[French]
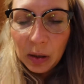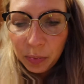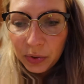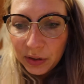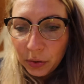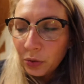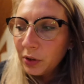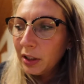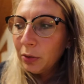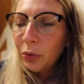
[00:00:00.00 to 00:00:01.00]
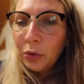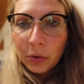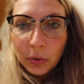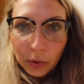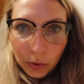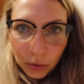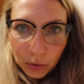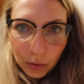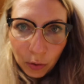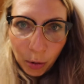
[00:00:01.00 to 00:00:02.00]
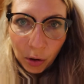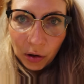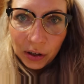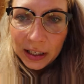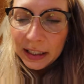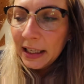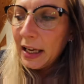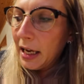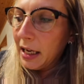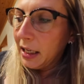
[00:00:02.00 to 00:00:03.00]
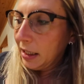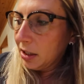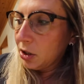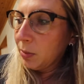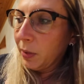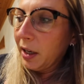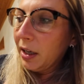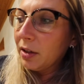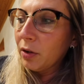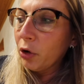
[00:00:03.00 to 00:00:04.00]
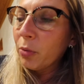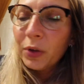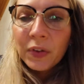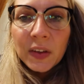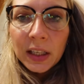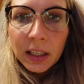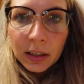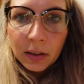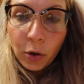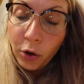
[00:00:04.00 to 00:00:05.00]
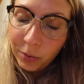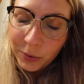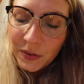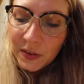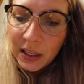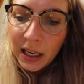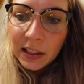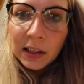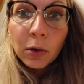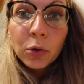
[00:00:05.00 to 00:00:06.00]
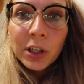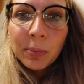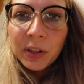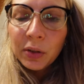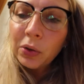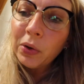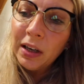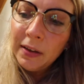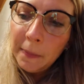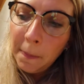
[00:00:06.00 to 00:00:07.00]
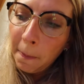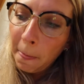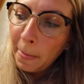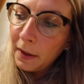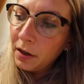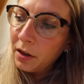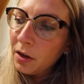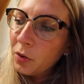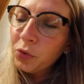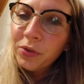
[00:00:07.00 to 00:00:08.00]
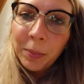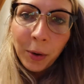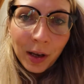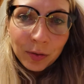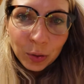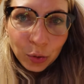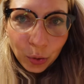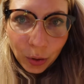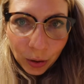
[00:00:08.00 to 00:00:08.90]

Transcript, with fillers: puisque je n'ai lu que le prologue et j'aimerais commencer, recommencer à lire le chapitre 1, euh, où vraiment l'aventure